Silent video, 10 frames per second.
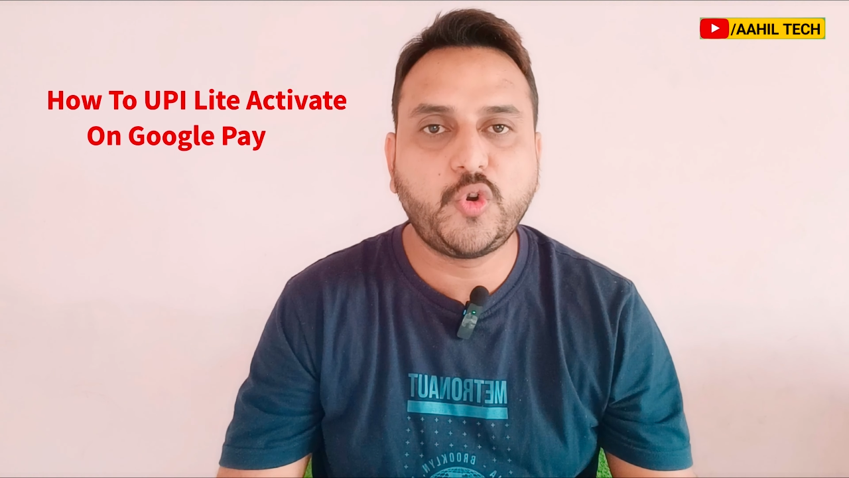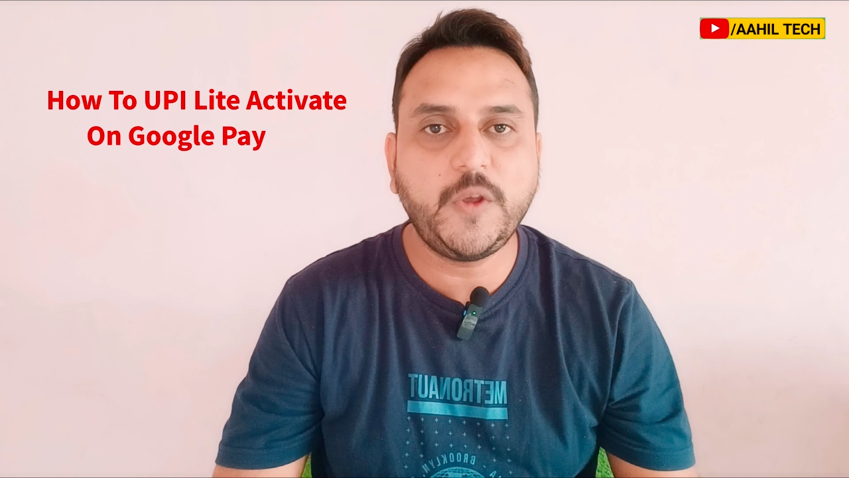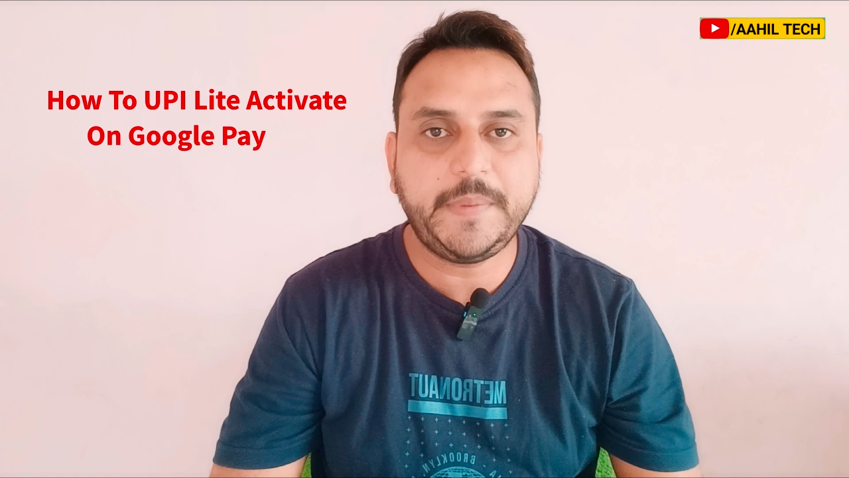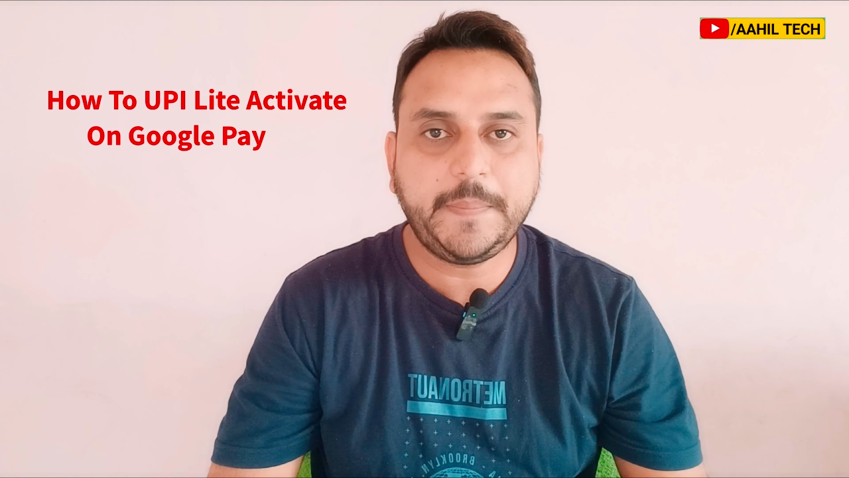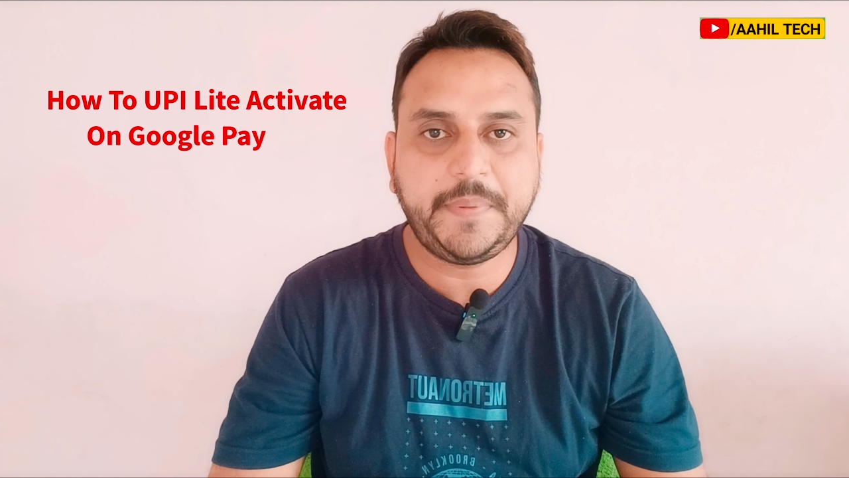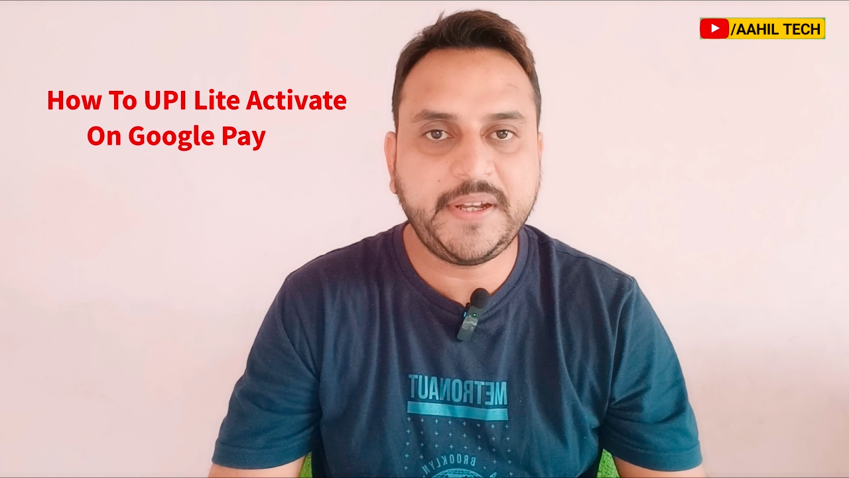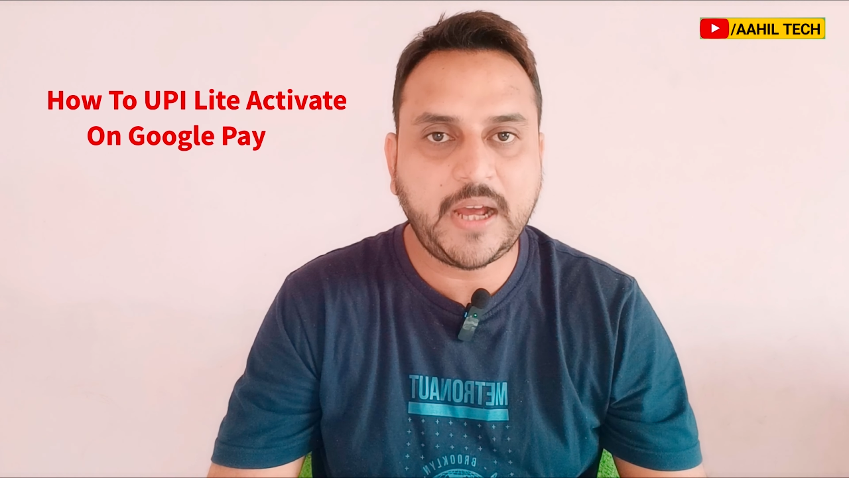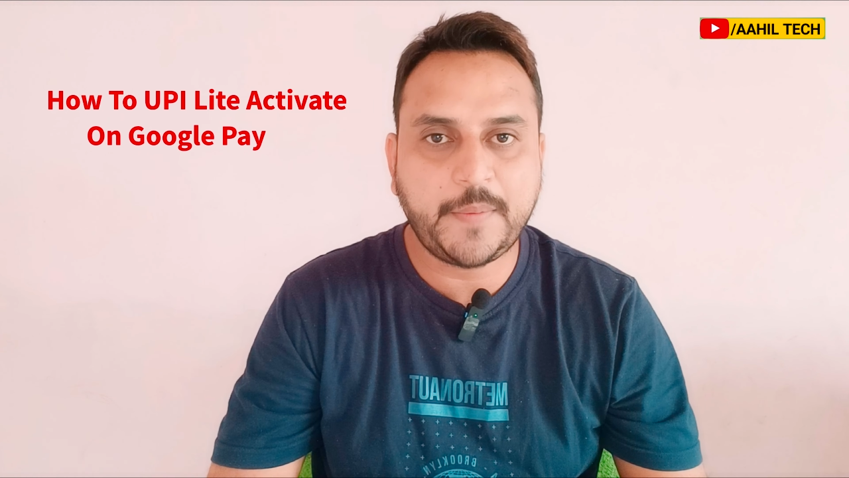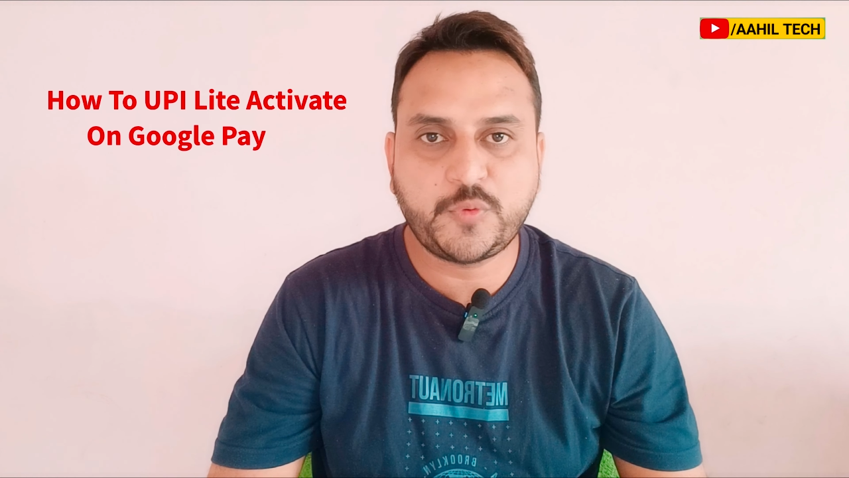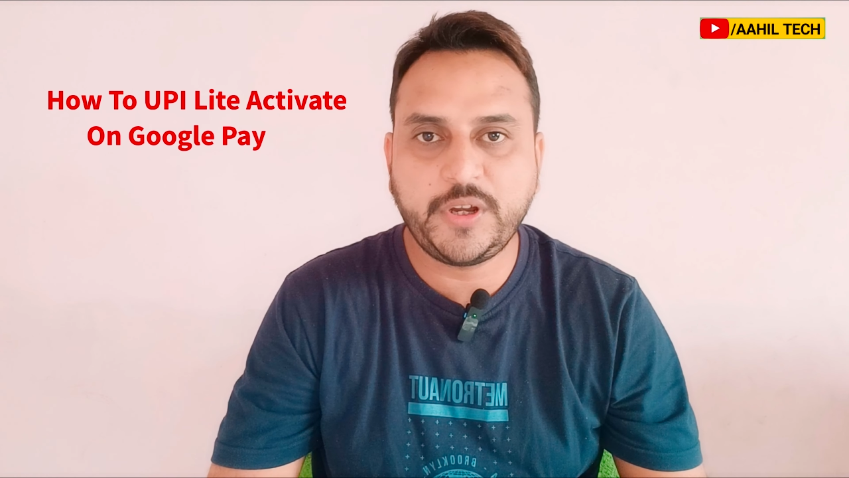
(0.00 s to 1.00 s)
कोई भी पिन
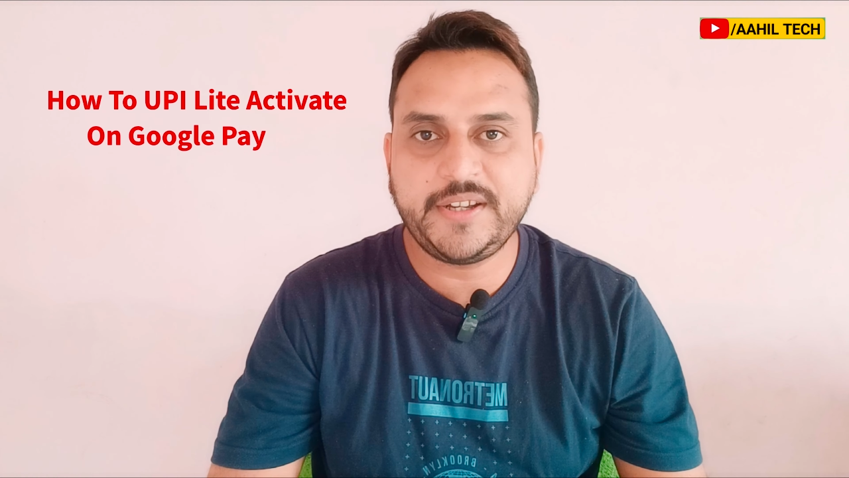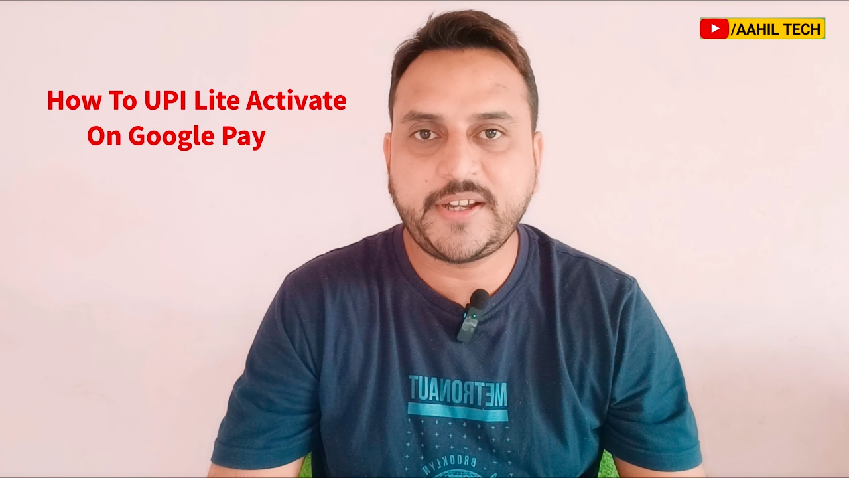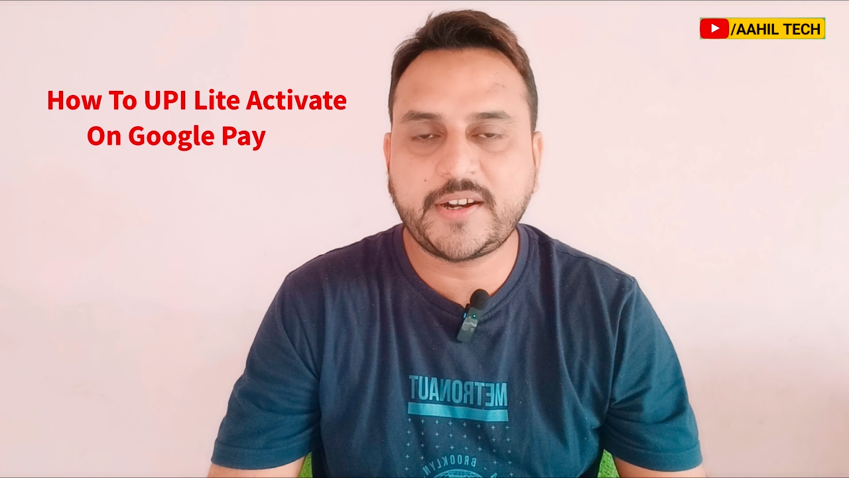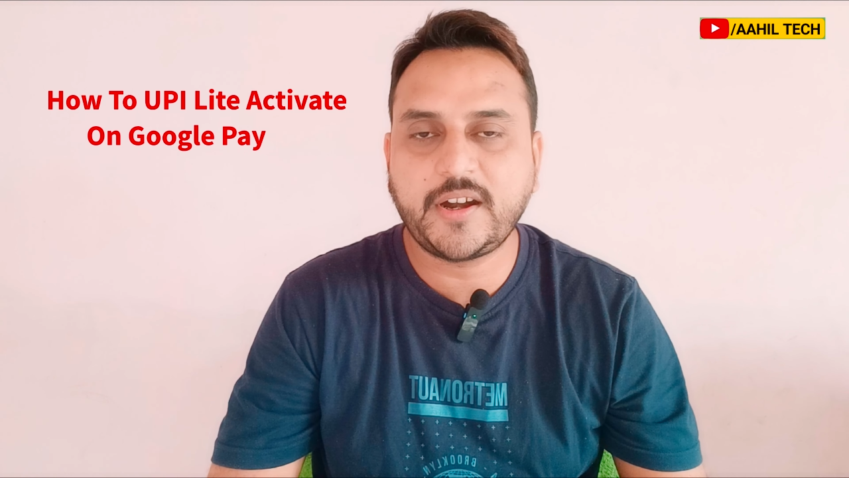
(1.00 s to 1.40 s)
आपको एंटर